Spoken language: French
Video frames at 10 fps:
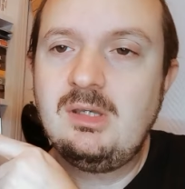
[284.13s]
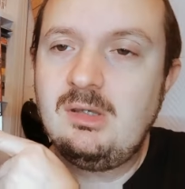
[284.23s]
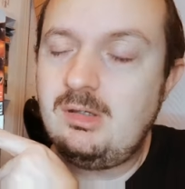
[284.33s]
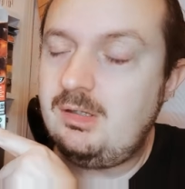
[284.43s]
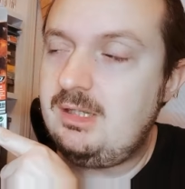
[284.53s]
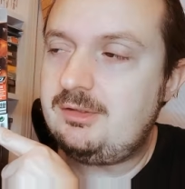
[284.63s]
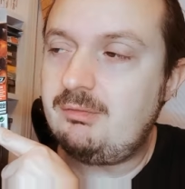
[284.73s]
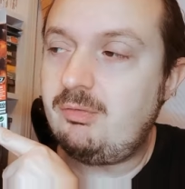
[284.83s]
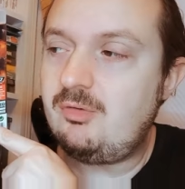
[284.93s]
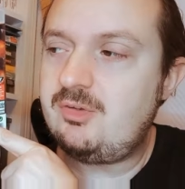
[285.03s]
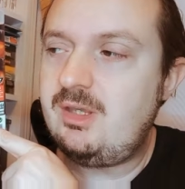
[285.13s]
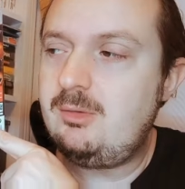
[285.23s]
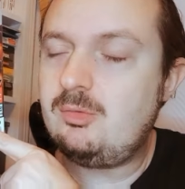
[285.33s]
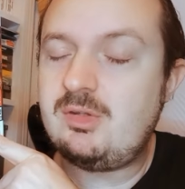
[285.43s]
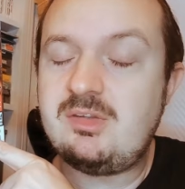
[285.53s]
Euh, il est en français,
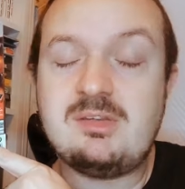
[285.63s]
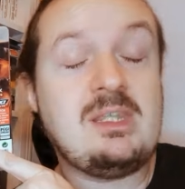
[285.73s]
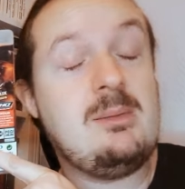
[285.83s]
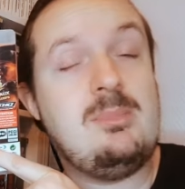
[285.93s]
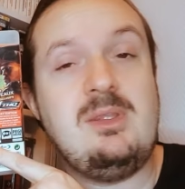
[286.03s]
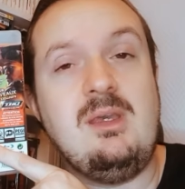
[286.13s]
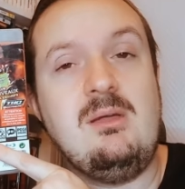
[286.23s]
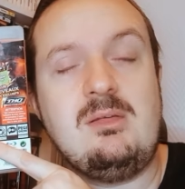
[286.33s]
donc ça c'est très bien